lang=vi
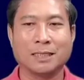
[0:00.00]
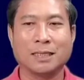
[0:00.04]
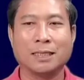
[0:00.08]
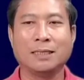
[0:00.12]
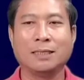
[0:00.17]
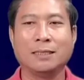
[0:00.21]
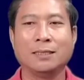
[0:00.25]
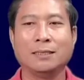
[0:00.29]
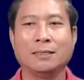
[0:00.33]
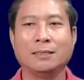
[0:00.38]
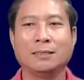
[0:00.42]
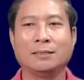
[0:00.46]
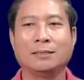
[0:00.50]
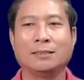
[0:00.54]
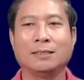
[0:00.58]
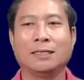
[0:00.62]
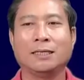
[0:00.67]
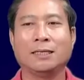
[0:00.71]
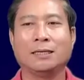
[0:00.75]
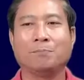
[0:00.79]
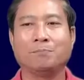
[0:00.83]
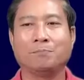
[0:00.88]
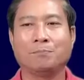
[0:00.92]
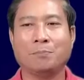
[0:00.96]
cứ
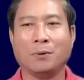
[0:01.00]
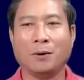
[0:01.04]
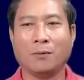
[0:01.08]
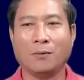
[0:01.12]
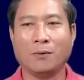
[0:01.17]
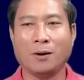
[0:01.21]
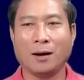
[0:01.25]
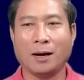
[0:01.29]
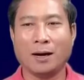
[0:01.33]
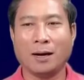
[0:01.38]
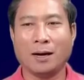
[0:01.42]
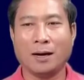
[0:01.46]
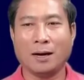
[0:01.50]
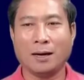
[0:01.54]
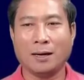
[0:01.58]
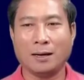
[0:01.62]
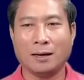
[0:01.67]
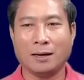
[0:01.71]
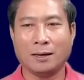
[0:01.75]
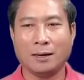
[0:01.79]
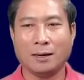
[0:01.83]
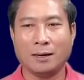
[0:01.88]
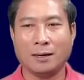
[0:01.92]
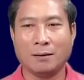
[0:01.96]
chia po
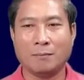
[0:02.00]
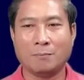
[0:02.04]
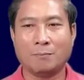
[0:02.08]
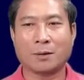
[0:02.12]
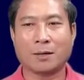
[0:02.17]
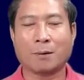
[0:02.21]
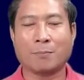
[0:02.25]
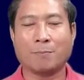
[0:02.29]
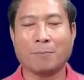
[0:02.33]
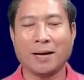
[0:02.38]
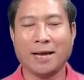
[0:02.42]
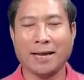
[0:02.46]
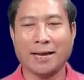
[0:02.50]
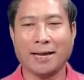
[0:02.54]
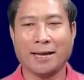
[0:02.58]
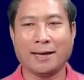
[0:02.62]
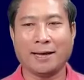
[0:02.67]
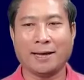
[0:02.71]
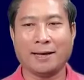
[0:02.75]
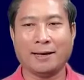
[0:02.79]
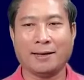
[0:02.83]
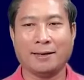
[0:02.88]
prope